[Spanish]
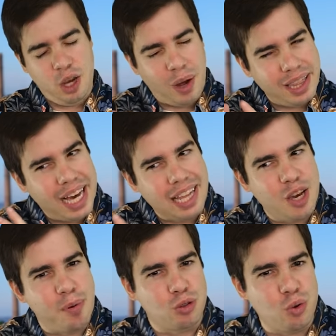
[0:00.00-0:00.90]
igualdad de
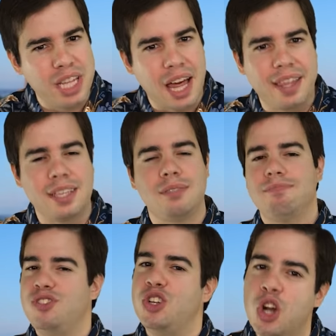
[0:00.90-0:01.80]
oportunidades,
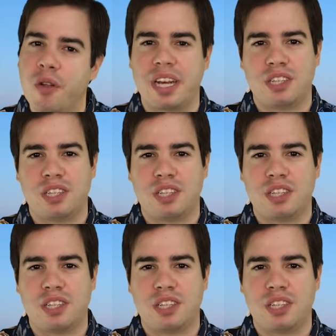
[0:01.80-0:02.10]
no de